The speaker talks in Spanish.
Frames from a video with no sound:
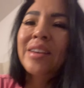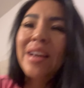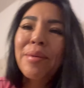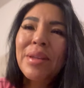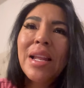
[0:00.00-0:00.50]

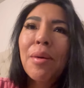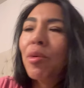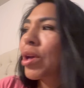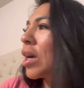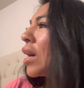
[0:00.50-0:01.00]
Ya viene la
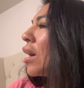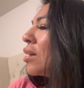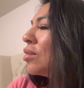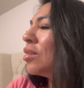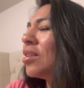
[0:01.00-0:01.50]
bulla acá.
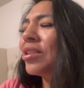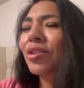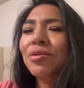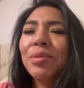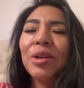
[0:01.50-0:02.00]
¡Ay,
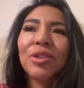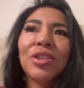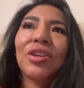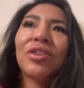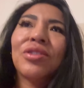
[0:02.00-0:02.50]
Dios mío,
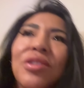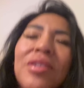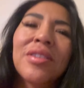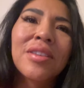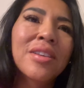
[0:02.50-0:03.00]
chicos!
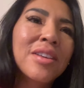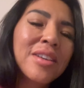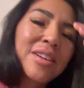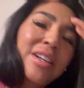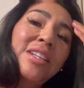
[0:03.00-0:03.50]
¡Ay,
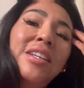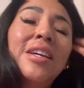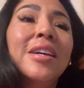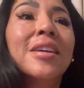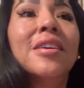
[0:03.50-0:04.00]
ay,
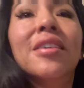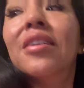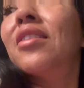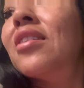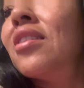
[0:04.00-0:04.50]

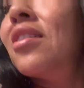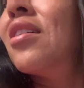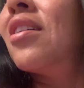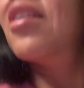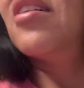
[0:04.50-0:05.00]
ay!